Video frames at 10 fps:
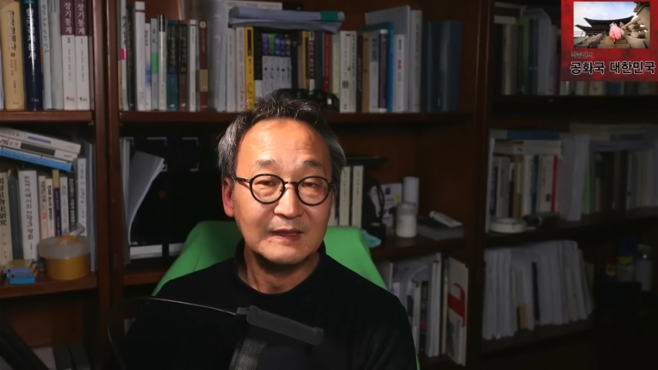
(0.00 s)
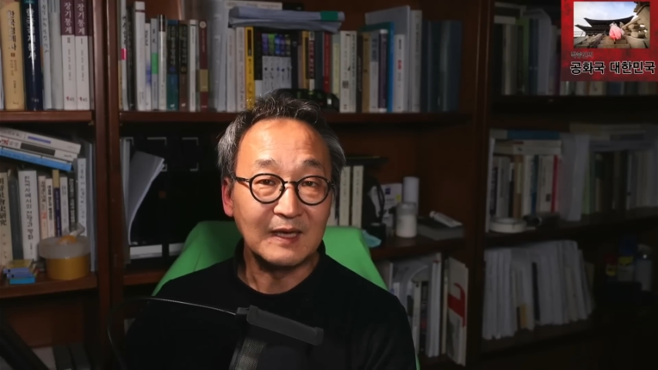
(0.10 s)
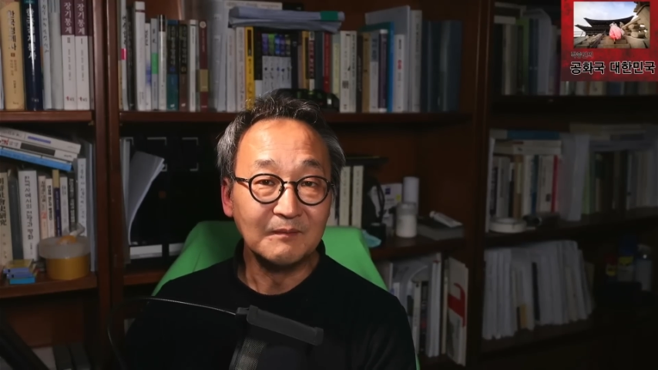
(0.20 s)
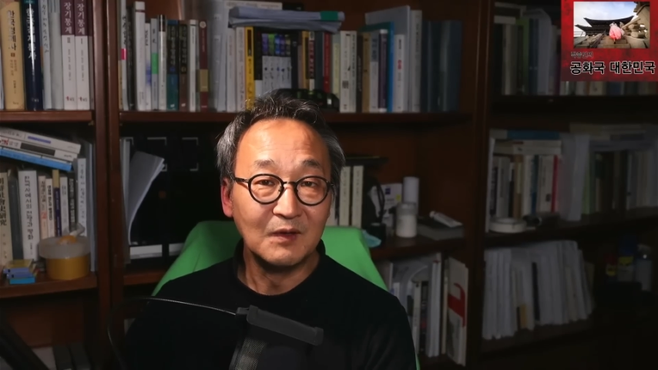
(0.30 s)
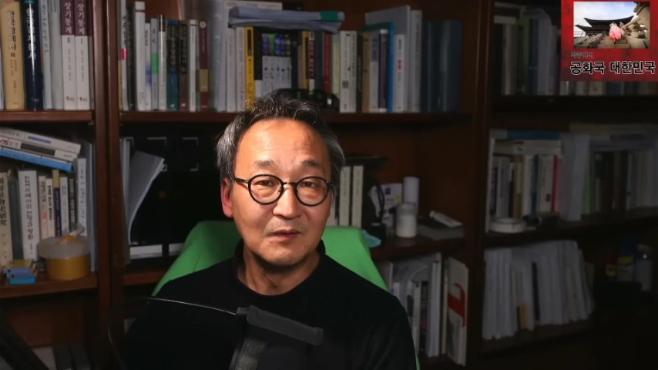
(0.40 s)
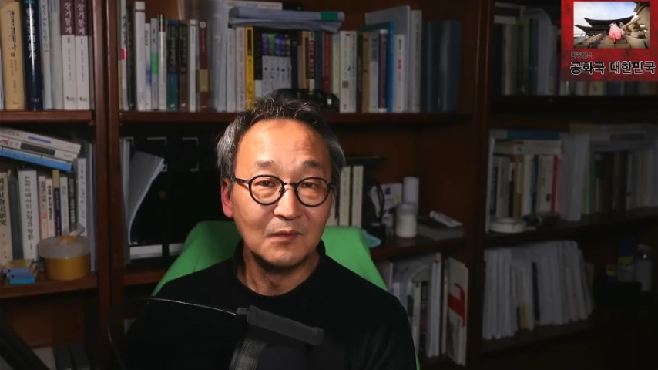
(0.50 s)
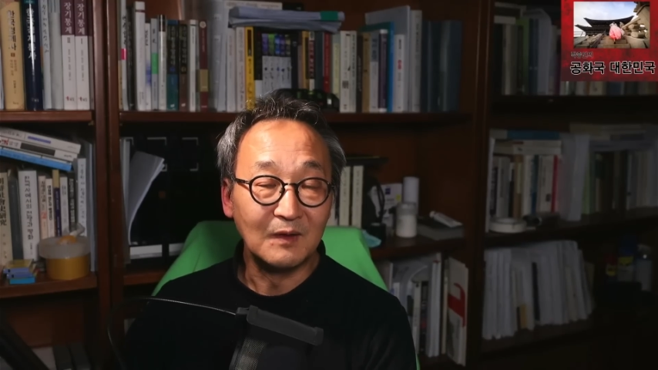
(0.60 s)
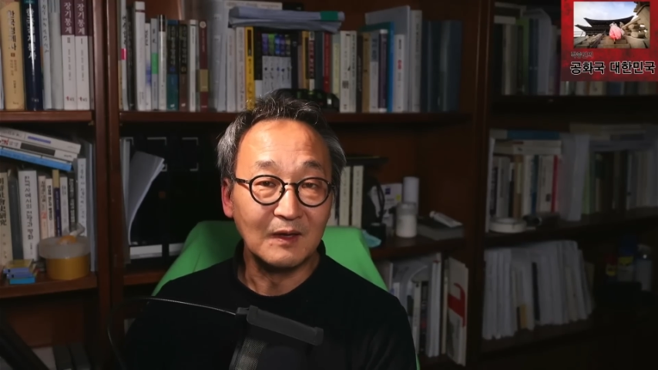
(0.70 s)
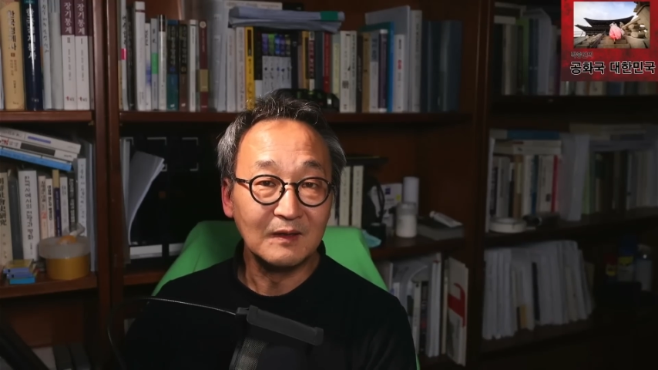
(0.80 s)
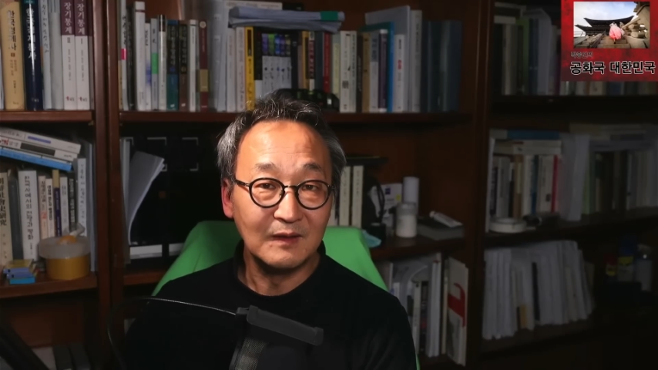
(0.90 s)
삼 년
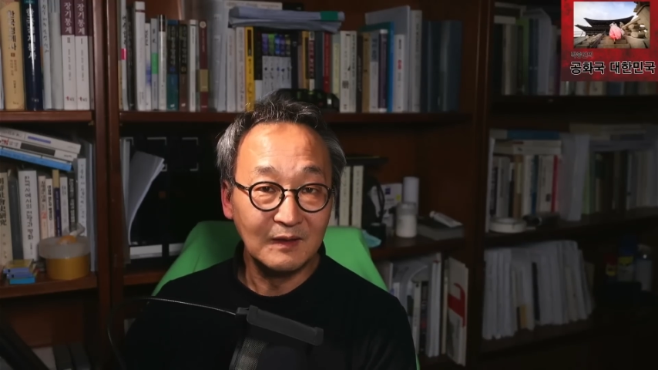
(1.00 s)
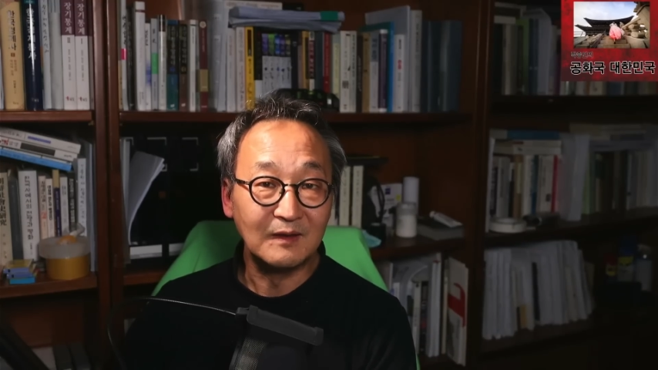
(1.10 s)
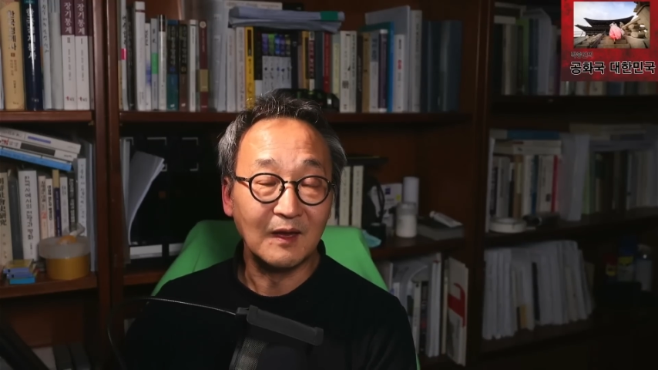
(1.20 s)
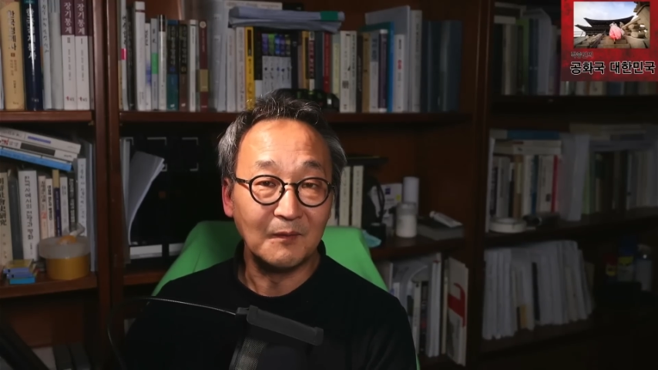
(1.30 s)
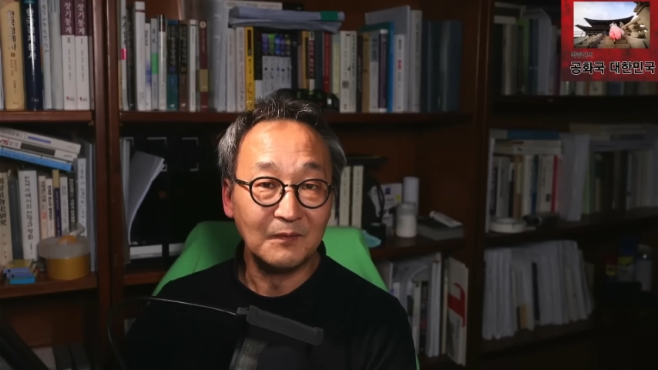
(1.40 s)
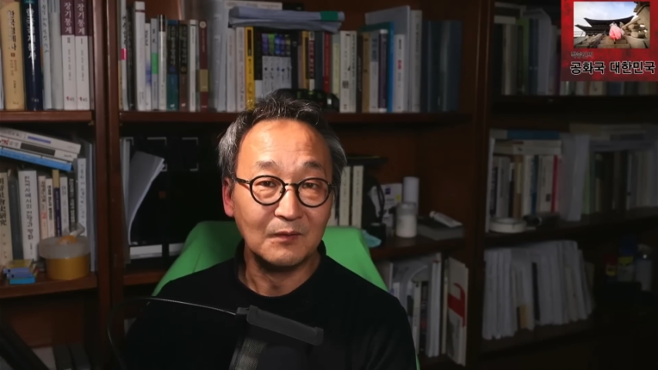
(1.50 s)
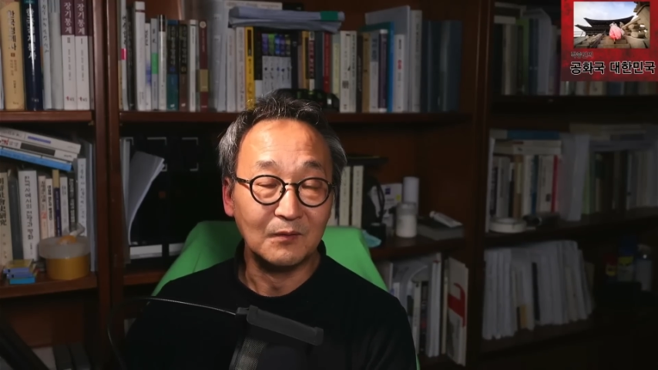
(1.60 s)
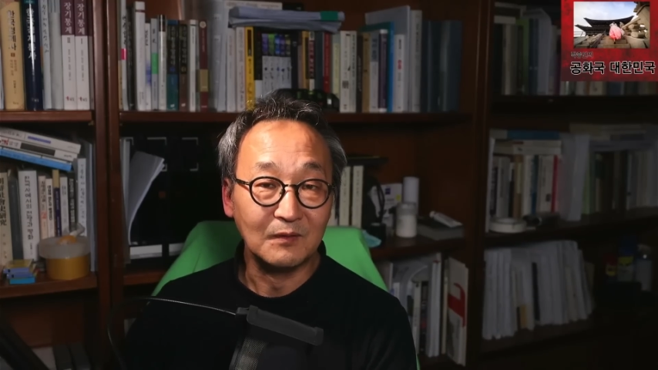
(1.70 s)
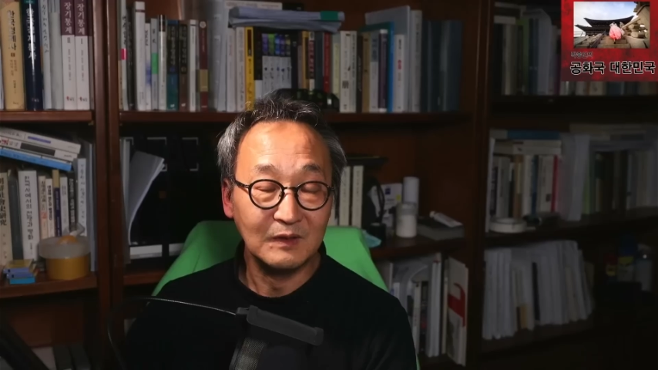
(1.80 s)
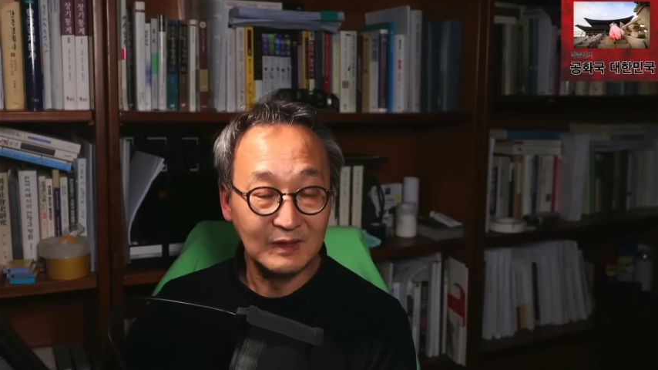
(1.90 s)
동안 이 대한민국,